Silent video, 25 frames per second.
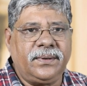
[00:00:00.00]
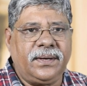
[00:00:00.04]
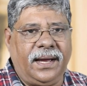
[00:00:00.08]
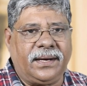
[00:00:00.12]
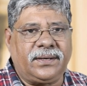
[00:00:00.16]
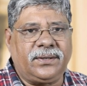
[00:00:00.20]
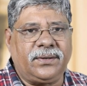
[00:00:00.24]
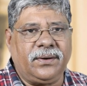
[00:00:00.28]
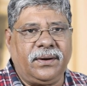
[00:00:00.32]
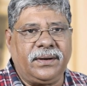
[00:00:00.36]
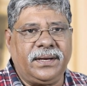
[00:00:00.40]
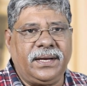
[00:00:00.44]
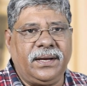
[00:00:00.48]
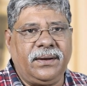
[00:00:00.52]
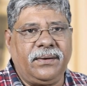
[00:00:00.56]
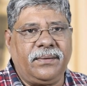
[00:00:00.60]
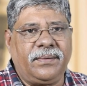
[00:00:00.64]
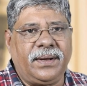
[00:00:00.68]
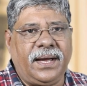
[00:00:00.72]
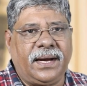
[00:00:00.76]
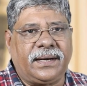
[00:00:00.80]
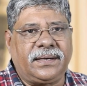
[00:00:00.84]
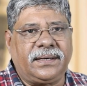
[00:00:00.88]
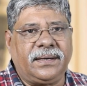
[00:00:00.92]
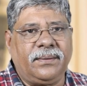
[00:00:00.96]
একসঙ্গে
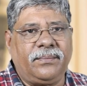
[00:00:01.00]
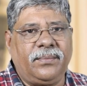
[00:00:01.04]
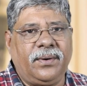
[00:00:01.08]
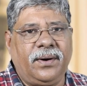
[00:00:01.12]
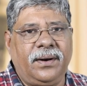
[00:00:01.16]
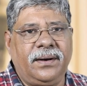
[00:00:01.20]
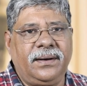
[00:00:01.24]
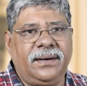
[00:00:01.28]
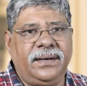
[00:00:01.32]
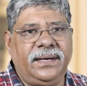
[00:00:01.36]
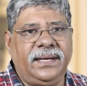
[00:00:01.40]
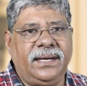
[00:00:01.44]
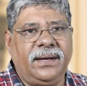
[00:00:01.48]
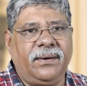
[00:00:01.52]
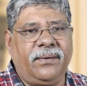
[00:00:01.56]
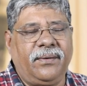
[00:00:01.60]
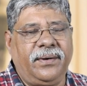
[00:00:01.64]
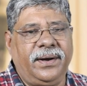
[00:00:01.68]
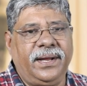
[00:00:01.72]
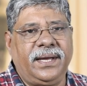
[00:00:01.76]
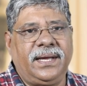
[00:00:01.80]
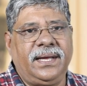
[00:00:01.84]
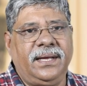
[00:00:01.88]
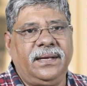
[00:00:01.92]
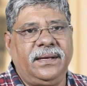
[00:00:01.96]
একটা বল নিয়ে
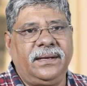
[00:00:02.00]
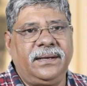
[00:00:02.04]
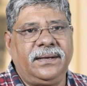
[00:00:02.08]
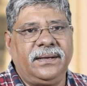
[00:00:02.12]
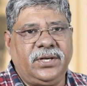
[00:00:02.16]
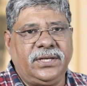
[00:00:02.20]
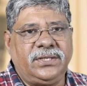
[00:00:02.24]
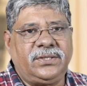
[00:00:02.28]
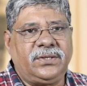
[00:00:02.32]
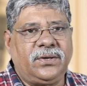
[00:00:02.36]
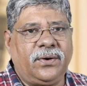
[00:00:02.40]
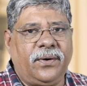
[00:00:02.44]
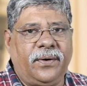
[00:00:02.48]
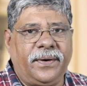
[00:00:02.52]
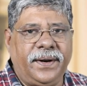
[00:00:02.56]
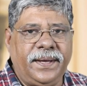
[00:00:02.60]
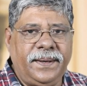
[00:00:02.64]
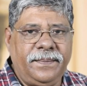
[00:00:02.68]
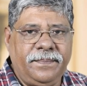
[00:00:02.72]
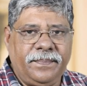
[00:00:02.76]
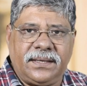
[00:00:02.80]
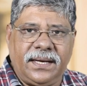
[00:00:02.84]
অনেকেই চেস করে